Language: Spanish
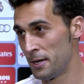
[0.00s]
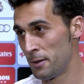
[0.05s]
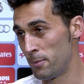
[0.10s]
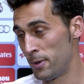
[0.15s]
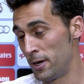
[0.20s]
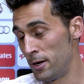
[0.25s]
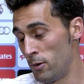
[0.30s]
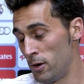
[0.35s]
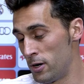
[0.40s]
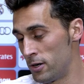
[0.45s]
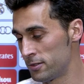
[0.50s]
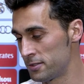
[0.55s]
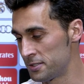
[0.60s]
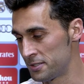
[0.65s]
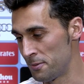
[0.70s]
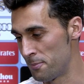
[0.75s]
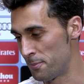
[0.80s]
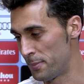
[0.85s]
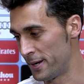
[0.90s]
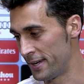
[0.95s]
pero bueno,
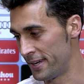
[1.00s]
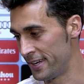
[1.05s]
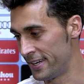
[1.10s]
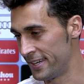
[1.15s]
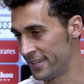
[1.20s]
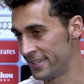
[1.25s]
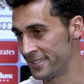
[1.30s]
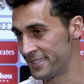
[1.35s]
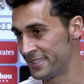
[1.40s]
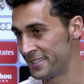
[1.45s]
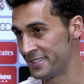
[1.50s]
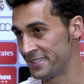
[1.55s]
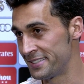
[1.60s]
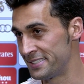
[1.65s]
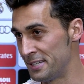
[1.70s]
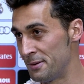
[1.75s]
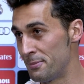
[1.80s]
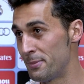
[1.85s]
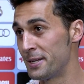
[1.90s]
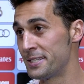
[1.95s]
siempre,
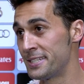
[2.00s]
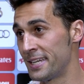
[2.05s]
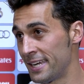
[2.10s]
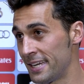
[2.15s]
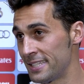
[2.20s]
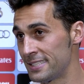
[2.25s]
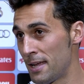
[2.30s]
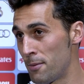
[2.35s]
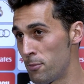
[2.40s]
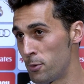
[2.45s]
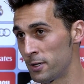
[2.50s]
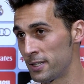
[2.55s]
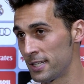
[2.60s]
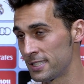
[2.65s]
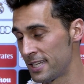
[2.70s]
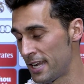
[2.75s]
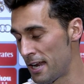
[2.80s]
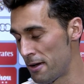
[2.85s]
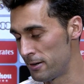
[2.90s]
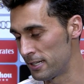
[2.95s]
siempre sé que esta puerta
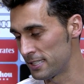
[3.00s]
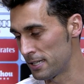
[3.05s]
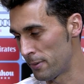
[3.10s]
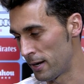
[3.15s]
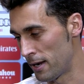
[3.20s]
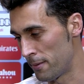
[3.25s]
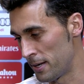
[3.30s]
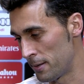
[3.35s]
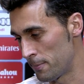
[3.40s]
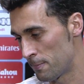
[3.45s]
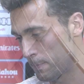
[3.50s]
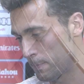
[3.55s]
estará abierta para mí.